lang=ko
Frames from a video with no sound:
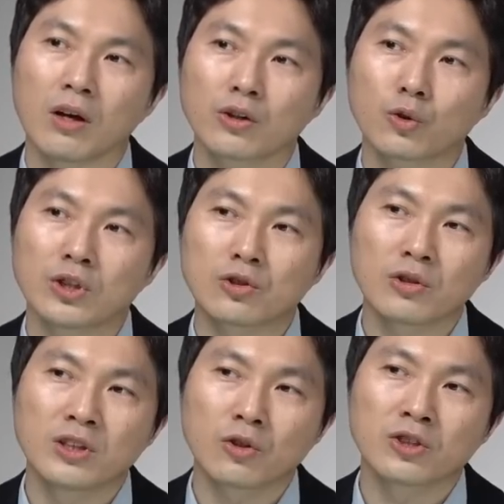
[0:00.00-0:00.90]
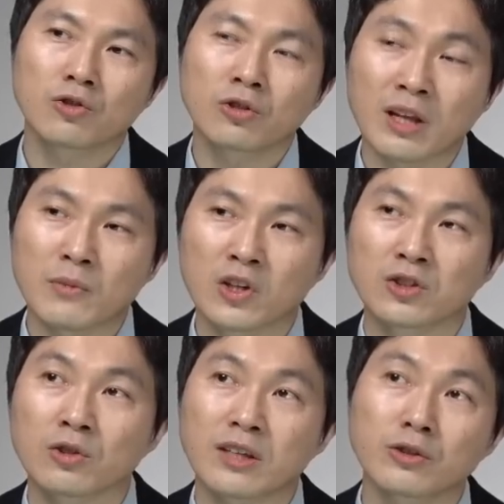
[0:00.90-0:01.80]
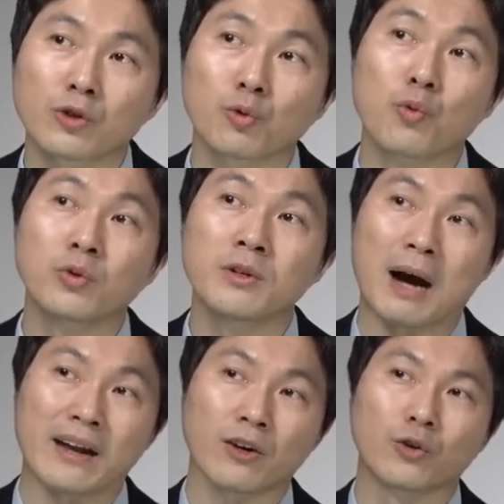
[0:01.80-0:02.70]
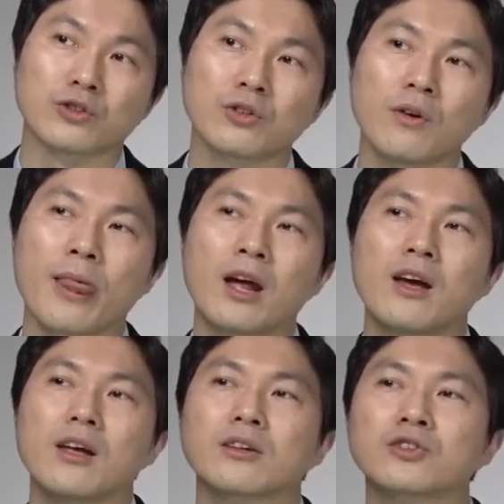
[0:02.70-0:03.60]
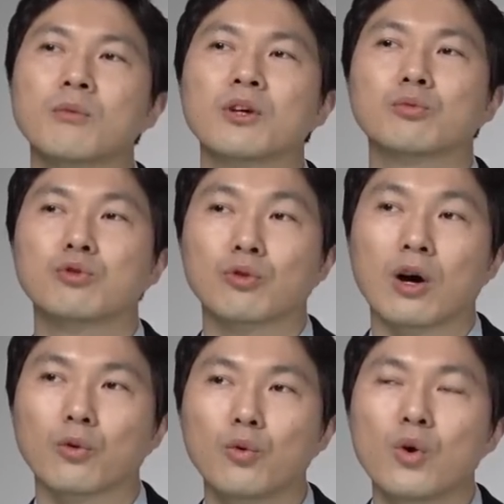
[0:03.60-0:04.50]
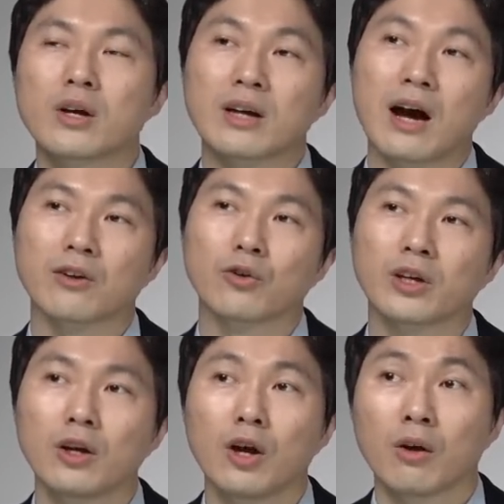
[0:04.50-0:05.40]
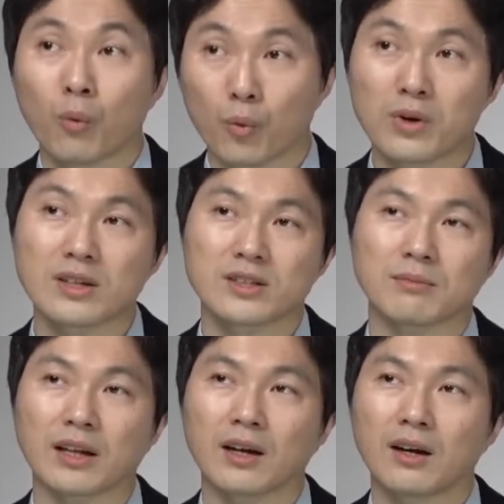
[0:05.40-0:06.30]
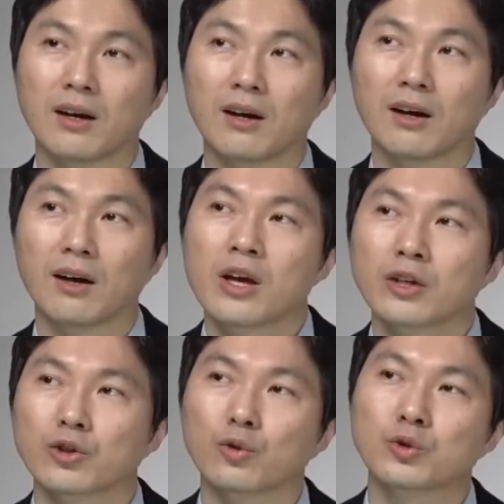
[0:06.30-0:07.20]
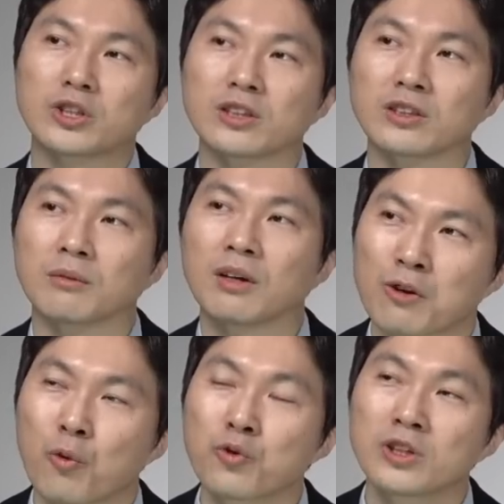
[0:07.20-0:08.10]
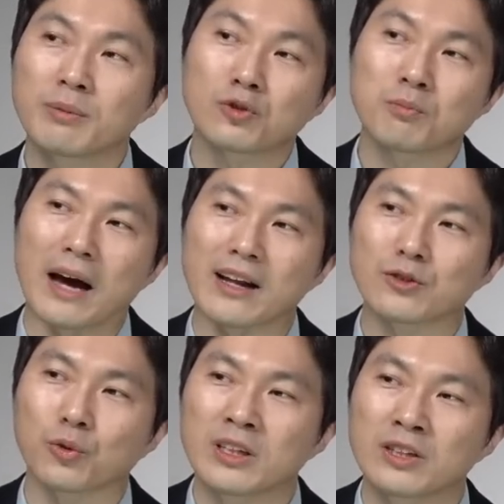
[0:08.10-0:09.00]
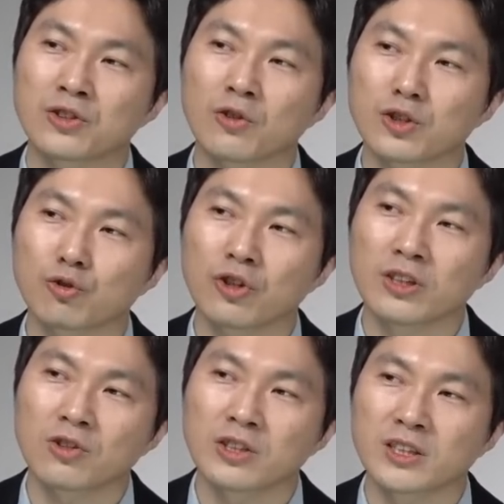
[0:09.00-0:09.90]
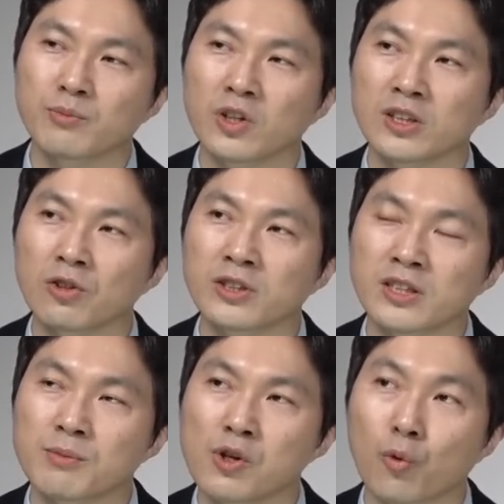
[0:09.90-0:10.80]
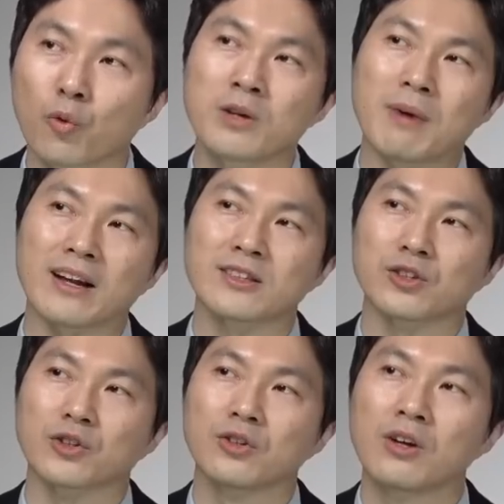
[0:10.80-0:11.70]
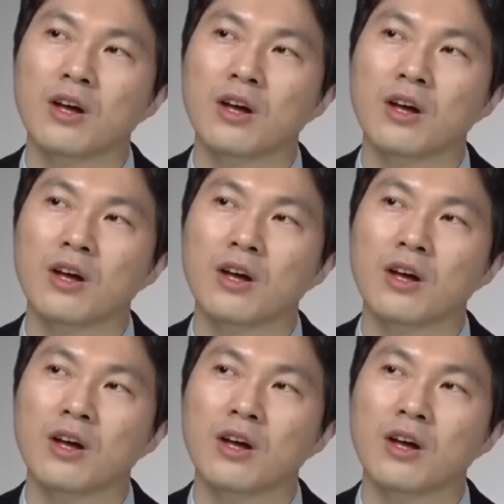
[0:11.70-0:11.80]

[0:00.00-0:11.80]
그리고 2002년, 2003년, 2004년에도 공급이 많았거든요. 그럼에도 불구하고 가격이 올랐습니다. 그리고 지금 공급이 좀 많았죠. 2019년, 2020년, 2021년 공급이 많았어요.